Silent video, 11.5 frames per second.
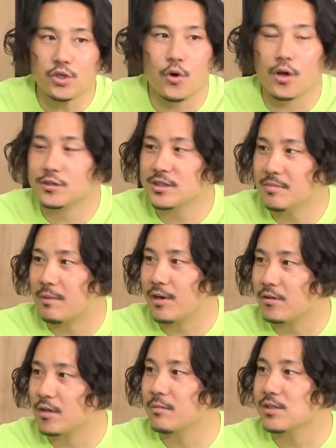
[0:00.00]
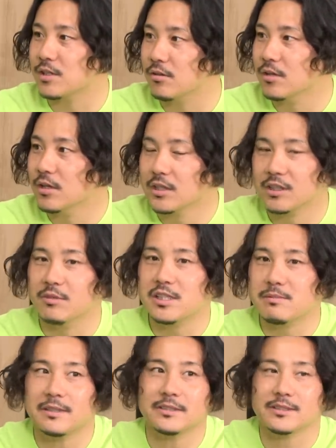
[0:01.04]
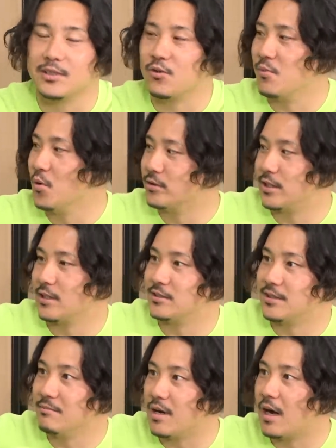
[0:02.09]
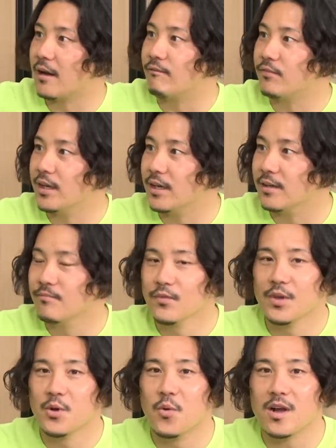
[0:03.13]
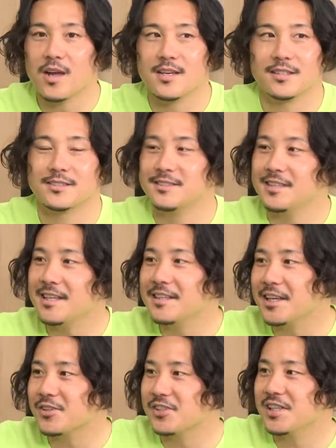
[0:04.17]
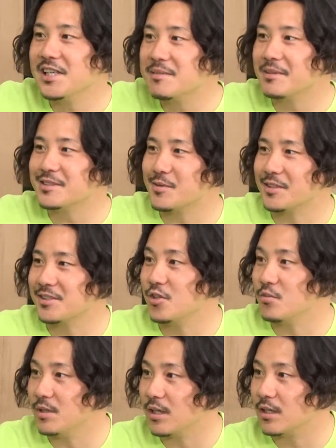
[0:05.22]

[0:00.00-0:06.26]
ちろん他の先輩も払ってくれてましたよ、うん、でも一番最後明さんが全部払って若いやつ全員にタクシー代1万ずつ渡していくみたい